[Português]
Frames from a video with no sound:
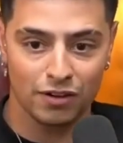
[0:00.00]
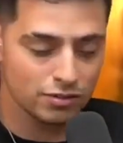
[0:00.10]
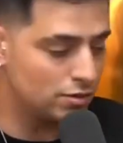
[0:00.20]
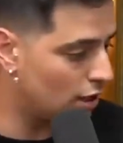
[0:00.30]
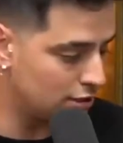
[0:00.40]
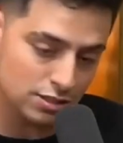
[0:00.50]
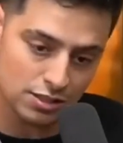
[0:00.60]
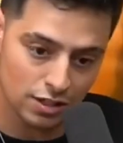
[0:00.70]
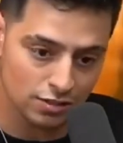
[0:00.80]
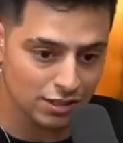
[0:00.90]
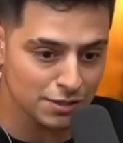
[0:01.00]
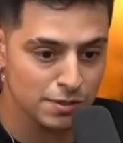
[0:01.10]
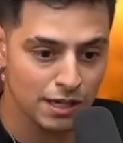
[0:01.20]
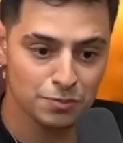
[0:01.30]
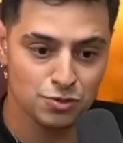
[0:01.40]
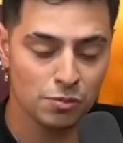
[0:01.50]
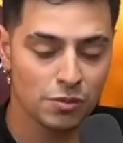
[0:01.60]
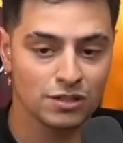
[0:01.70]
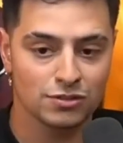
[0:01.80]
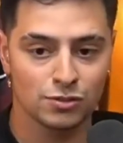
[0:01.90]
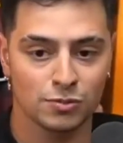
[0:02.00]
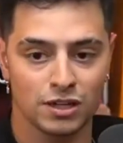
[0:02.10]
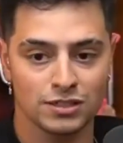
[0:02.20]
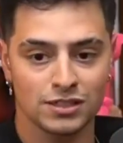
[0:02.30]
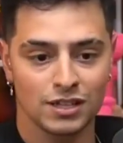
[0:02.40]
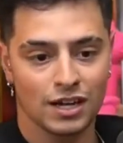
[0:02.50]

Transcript: Velho? A gente não, tem que explicar pra sua mãe e tudo mais.